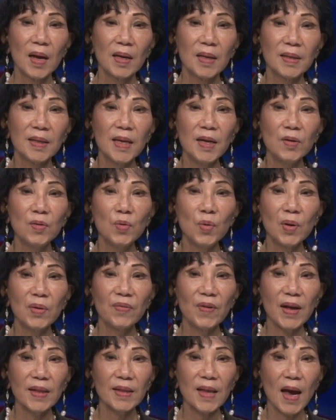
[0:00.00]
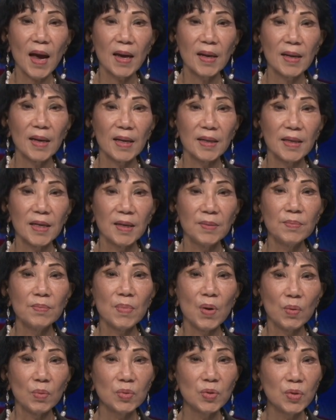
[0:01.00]
Điều luật phá thai là điểm
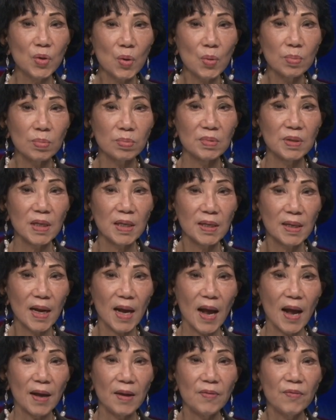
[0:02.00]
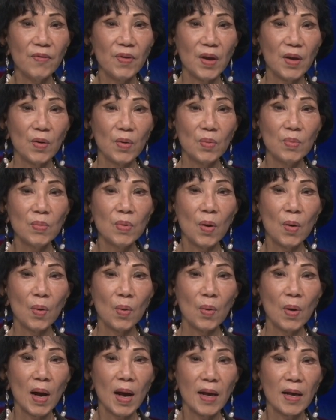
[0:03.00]
mẫu chốt tranh cãi về ủng
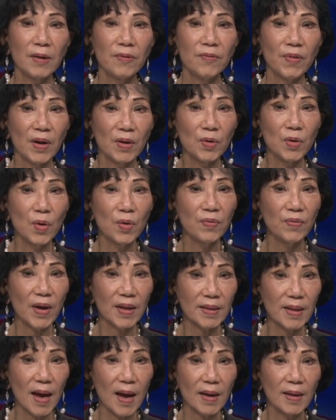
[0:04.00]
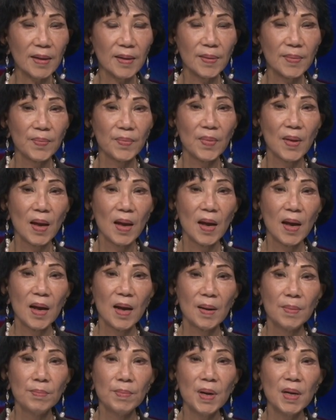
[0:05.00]
hộ hay phản đối phá thai.
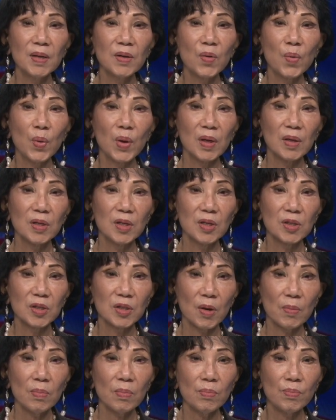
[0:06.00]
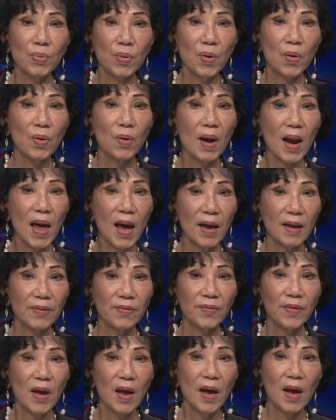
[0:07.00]
Bên quyền được sống pro-life,
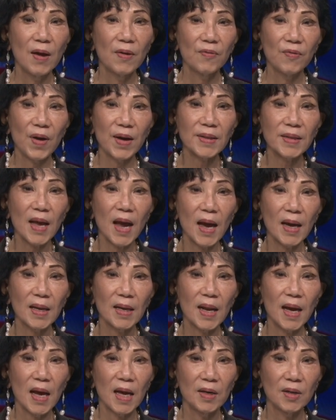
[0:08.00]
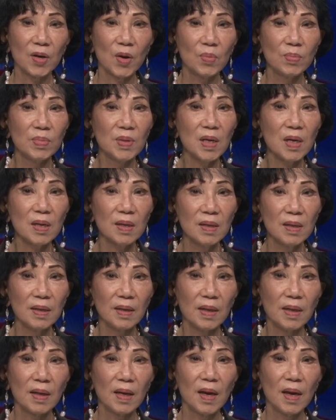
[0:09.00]
phá thai là hành động giết người,